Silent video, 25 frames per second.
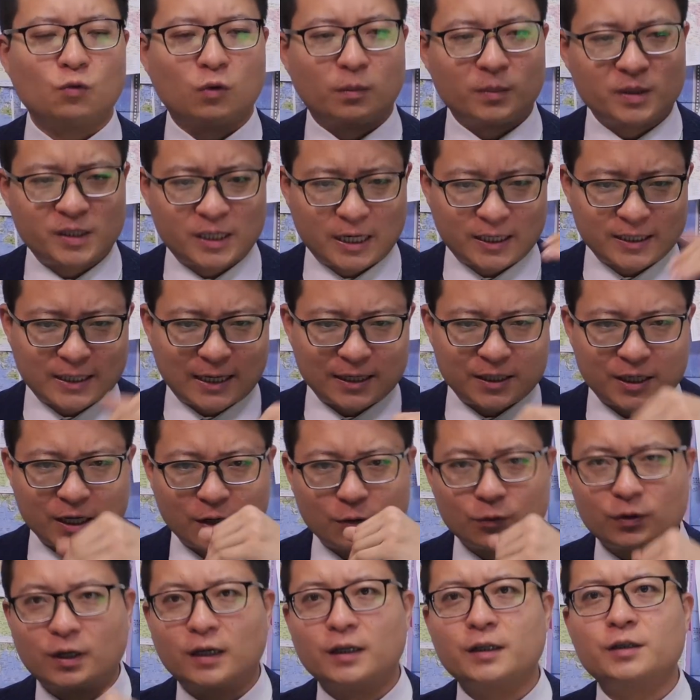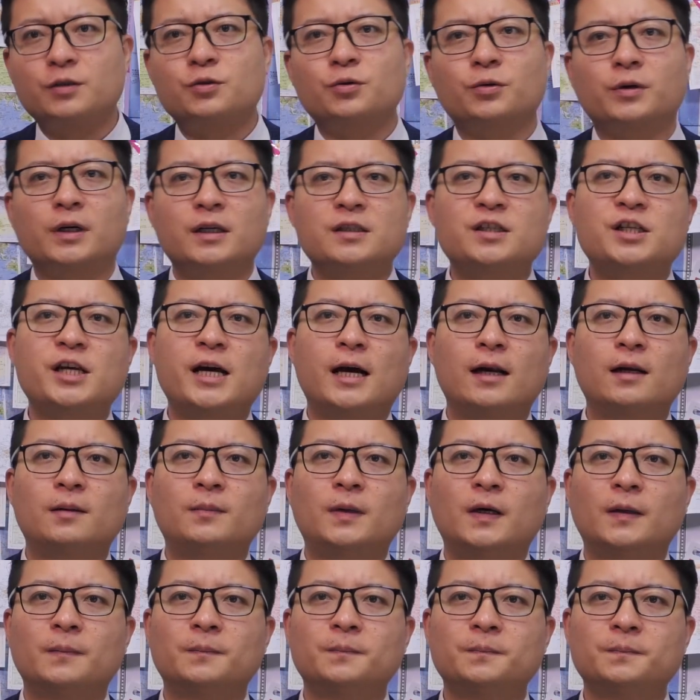我们向下兼容能力就更强了
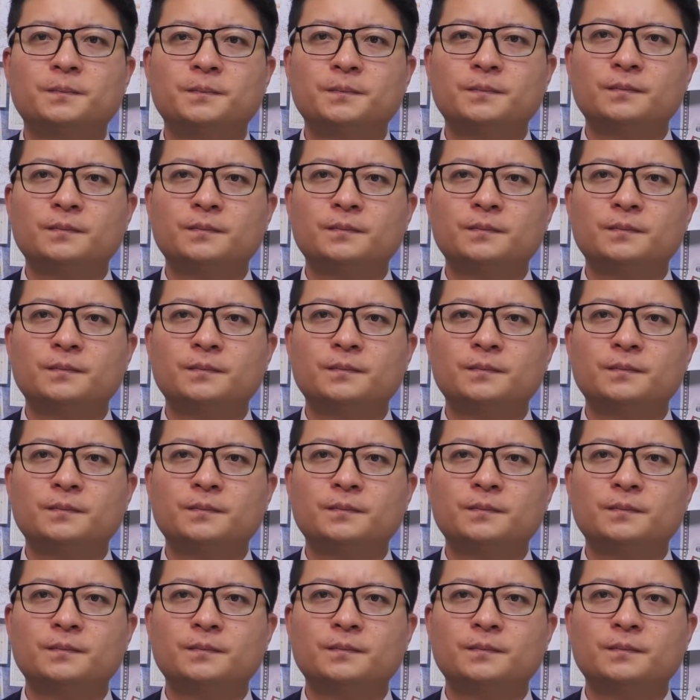吗？